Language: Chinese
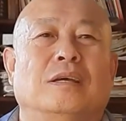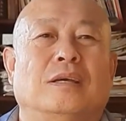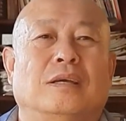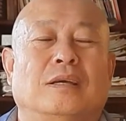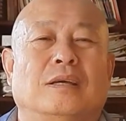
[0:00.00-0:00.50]

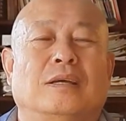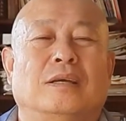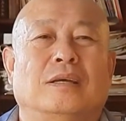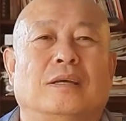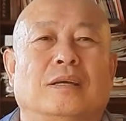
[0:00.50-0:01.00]

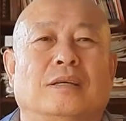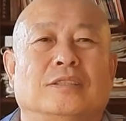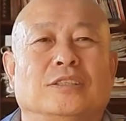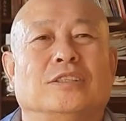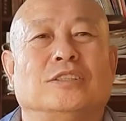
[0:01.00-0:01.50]
嗯，
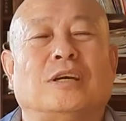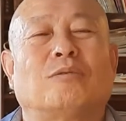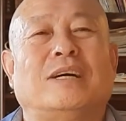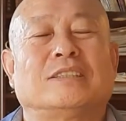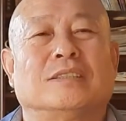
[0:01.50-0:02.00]
及其
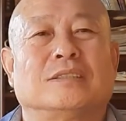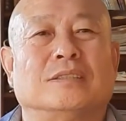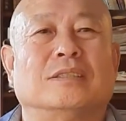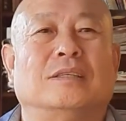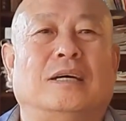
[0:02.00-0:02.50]
相关的
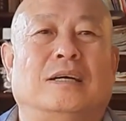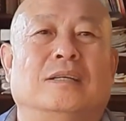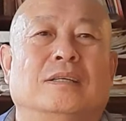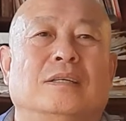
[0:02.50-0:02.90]
字啊，